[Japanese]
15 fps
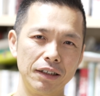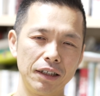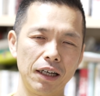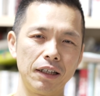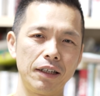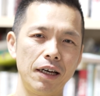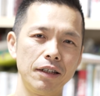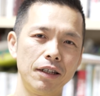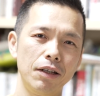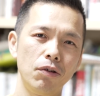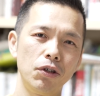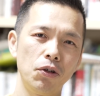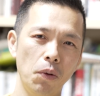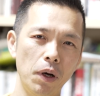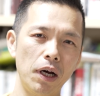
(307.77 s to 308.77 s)
だから大抵
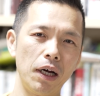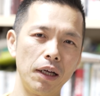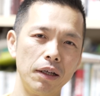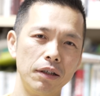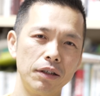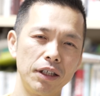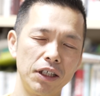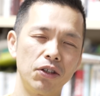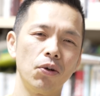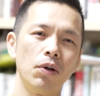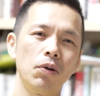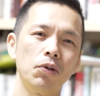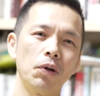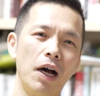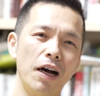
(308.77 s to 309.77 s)
の人は適当
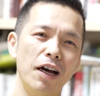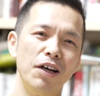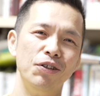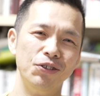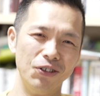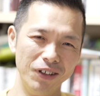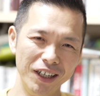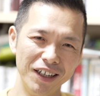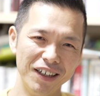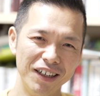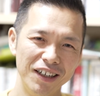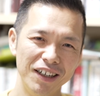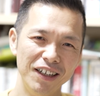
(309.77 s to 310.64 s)
なこと考えるんですよね。